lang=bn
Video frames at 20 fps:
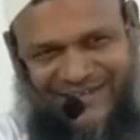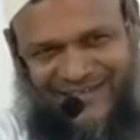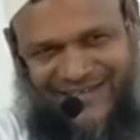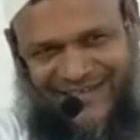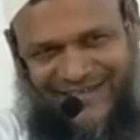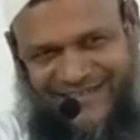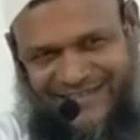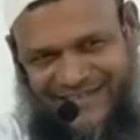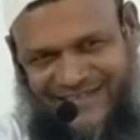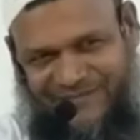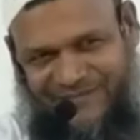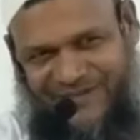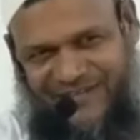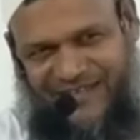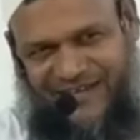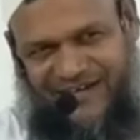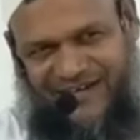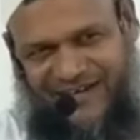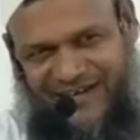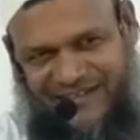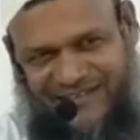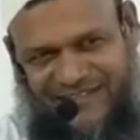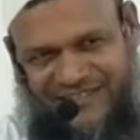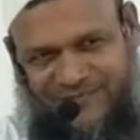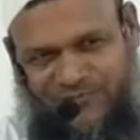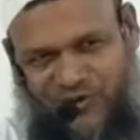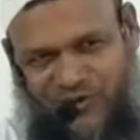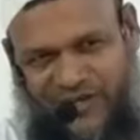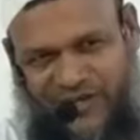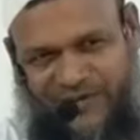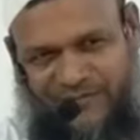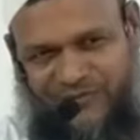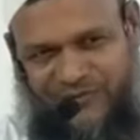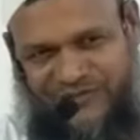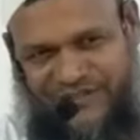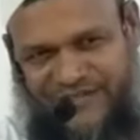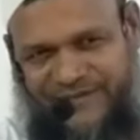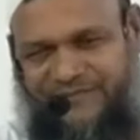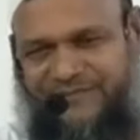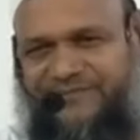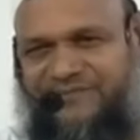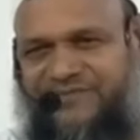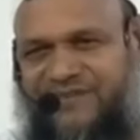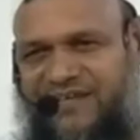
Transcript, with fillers: দেখেছেন বিধান হাদিস বোখারি মুসলিম